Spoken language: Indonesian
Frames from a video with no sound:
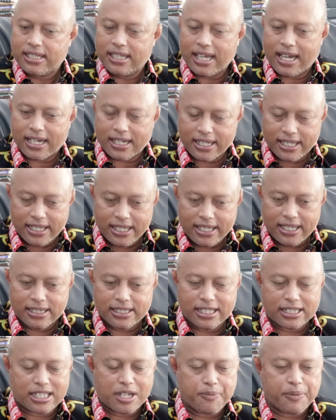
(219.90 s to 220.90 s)
yakni
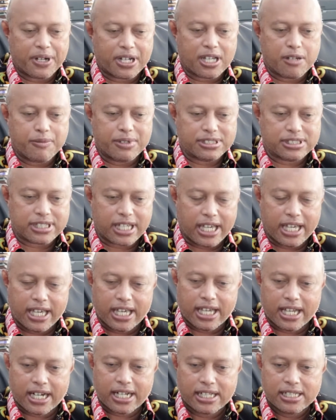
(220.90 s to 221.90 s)
tetap pakai
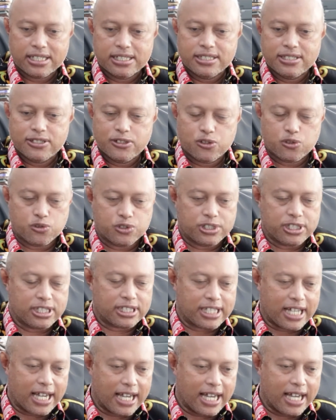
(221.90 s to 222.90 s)
masker,
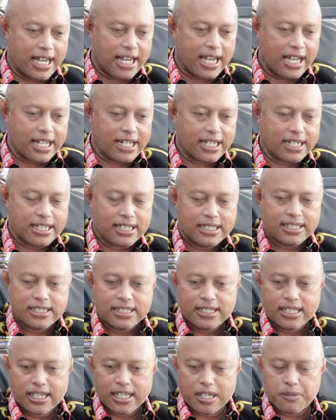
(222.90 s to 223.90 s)
cuci tangan,
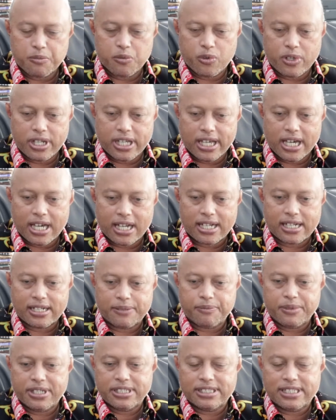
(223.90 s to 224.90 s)

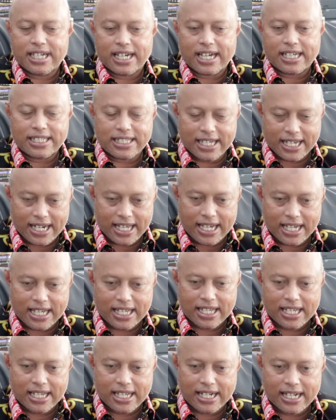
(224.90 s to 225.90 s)
kemudian menjaga jarak
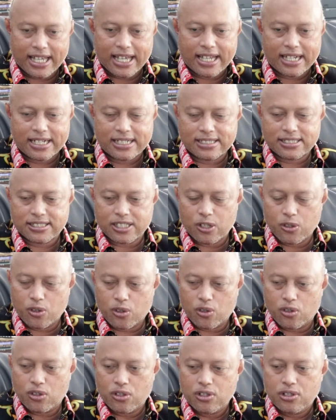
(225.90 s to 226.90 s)
dan
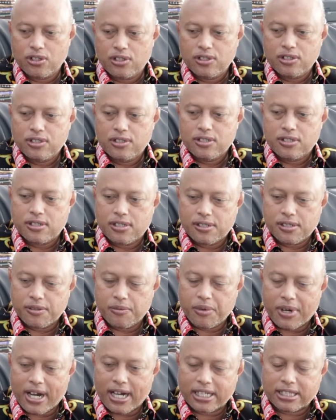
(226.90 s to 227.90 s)
seluruh
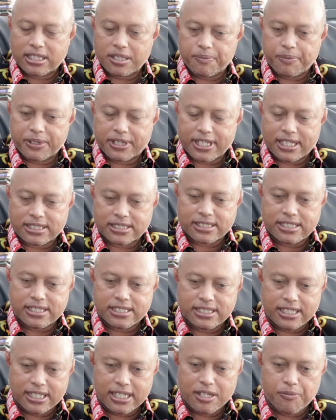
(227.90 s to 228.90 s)
aktivitas di
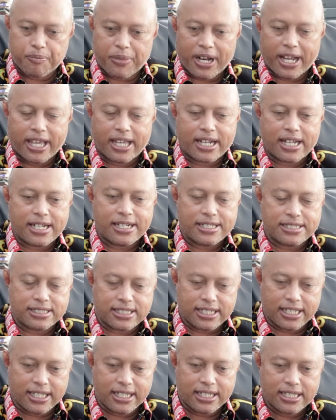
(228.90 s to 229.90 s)
sini, pelayanan di
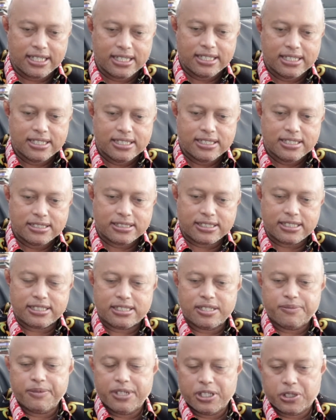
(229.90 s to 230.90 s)
sini,
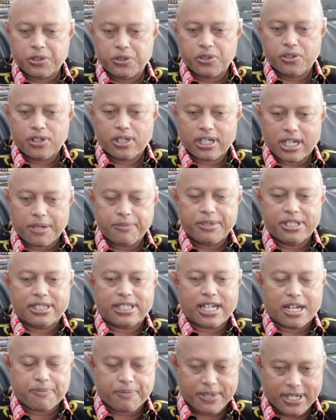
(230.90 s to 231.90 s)
sistem itu kami
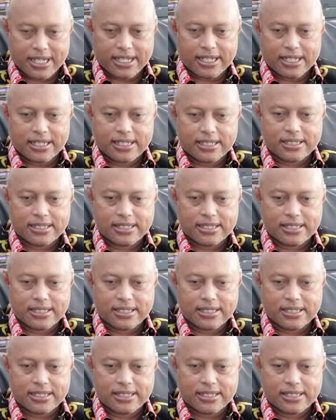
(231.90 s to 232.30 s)
terapkan.